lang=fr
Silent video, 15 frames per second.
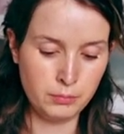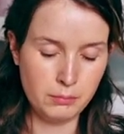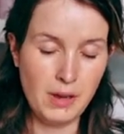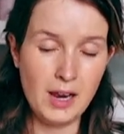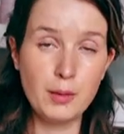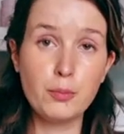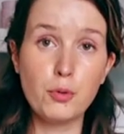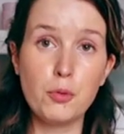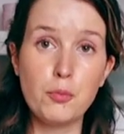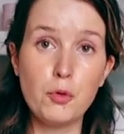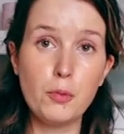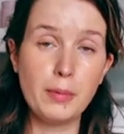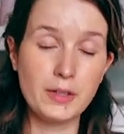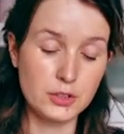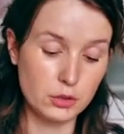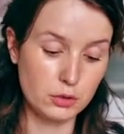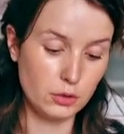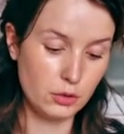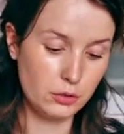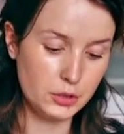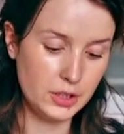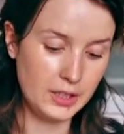belle promo parce
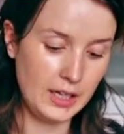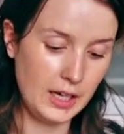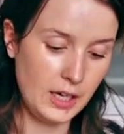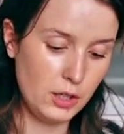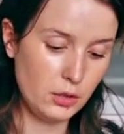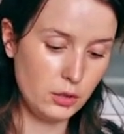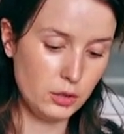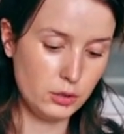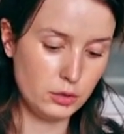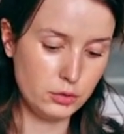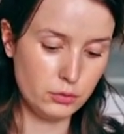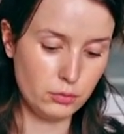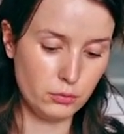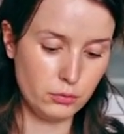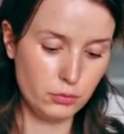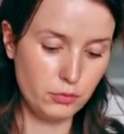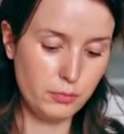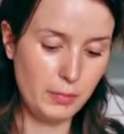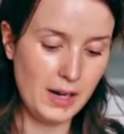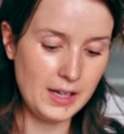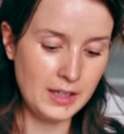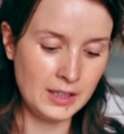qu'en général, euh, on ne trouve
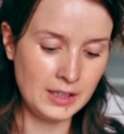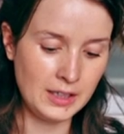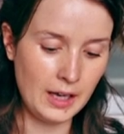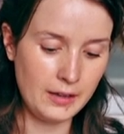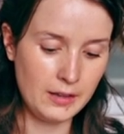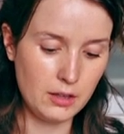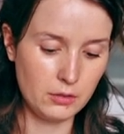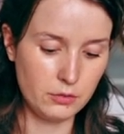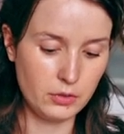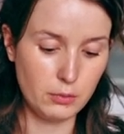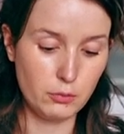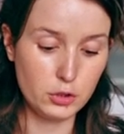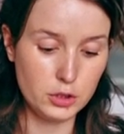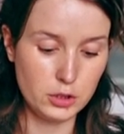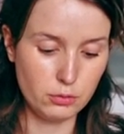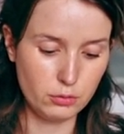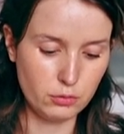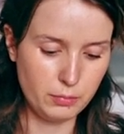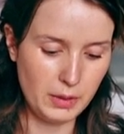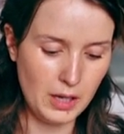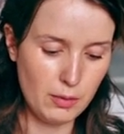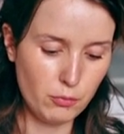pas les cailles, enfin moi je les trouve
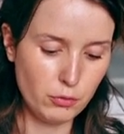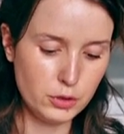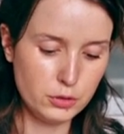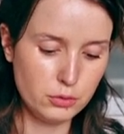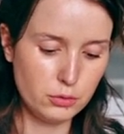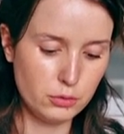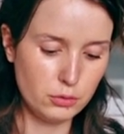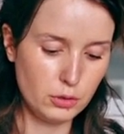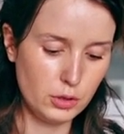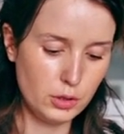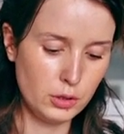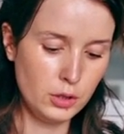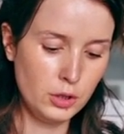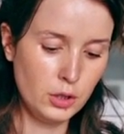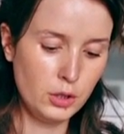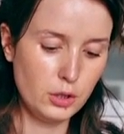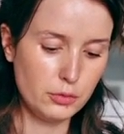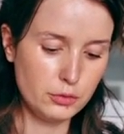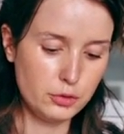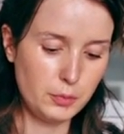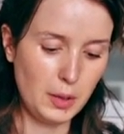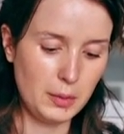pas à moins de, euh, en
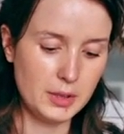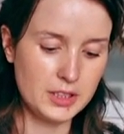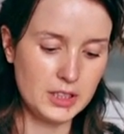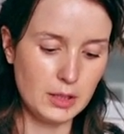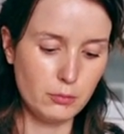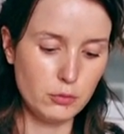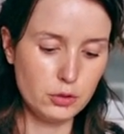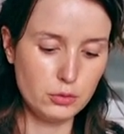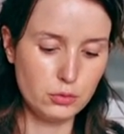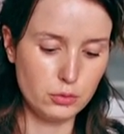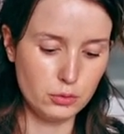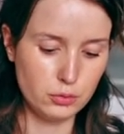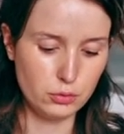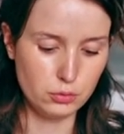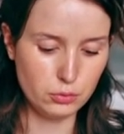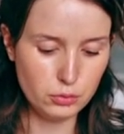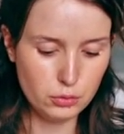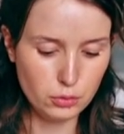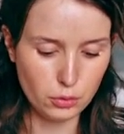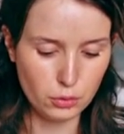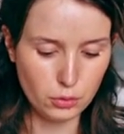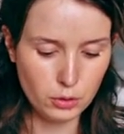supermarché à moins de, 12
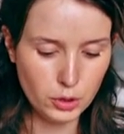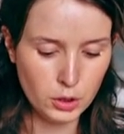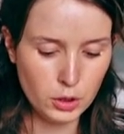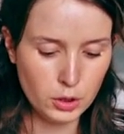euros.